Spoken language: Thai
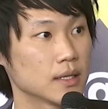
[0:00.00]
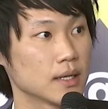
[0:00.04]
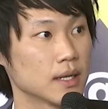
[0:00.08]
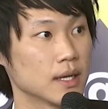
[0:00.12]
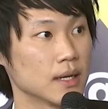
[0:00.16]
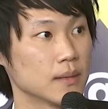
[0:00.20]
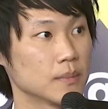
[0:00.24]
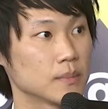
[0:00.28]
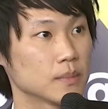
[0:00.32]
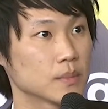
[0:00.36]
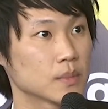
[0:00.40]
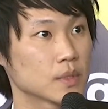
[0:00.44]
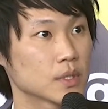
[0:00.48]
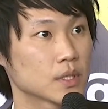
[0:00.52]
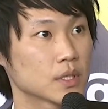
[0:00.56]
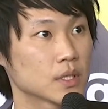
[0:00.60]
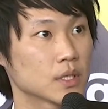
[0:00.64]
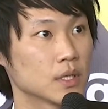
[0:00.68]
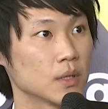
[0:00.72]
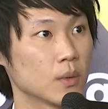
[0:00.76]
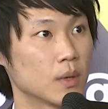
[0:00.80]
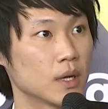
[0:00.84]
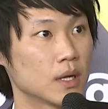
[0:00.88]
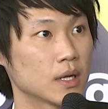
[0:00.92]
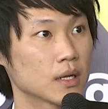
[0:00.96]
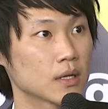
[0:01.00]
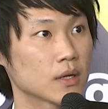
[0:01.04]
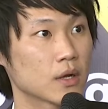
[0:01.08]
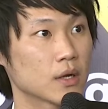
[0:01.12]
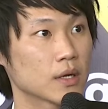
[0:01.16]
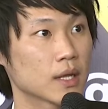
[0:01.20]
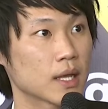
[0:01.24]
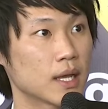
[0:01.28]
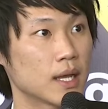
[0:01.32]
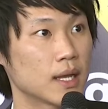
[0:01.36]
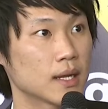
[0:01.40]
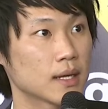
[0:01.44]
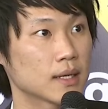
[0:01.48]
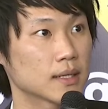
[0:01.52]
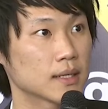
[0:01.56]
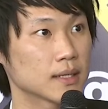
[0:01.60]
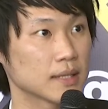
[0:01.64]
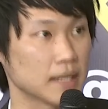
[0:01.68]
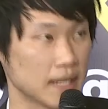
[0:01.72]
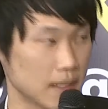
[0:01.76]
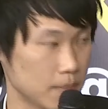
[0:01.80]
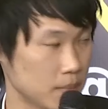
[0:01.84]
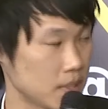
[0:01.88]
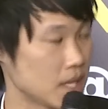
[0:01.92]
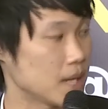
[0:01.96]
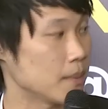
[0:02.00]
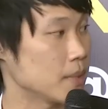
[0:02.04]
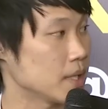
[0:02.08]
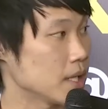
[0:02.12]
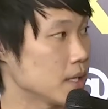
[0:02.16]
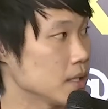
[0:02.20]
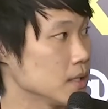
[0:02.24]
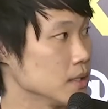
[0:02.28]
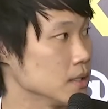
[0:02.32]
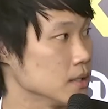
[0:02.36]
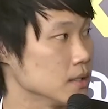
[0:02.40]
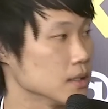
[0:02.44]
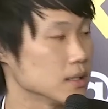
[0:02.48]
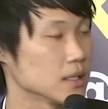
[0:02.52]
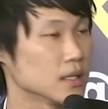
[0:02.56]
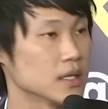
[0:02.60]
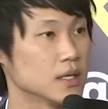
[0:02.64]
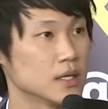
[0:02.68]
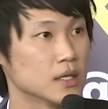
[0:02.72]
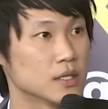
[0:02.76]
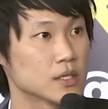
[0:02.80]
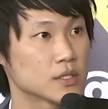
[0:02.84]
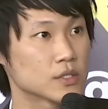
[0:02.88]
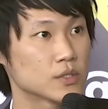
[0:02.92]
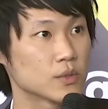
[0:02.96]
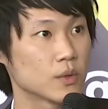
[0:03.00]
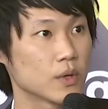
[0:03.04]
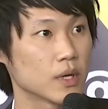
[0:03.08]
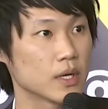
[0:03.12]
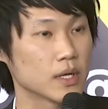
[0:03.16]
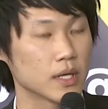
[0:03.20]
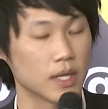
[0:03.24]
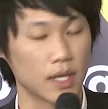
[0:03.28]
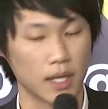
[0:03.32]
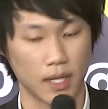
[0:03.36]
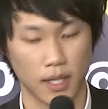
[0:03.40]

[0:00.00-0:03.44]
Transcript: นะครับถือว่าค่อนข้างนำหน้าประเทศอื่นส่วน